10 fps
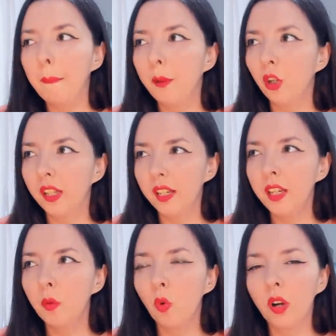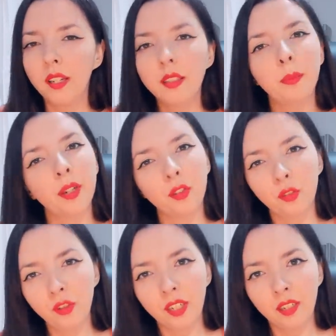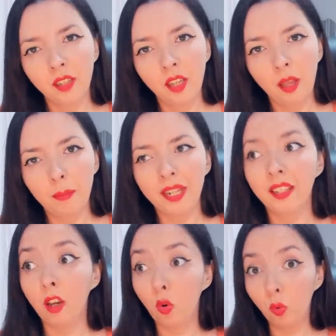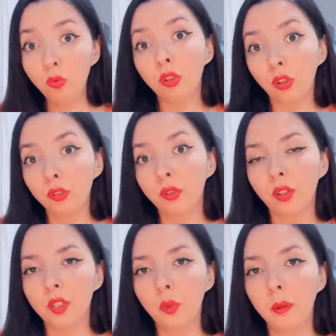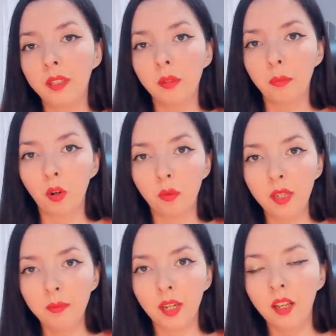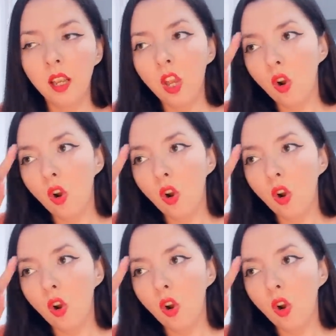Pero querer ir a buscar a esta persona para que juntos resuelvan el problema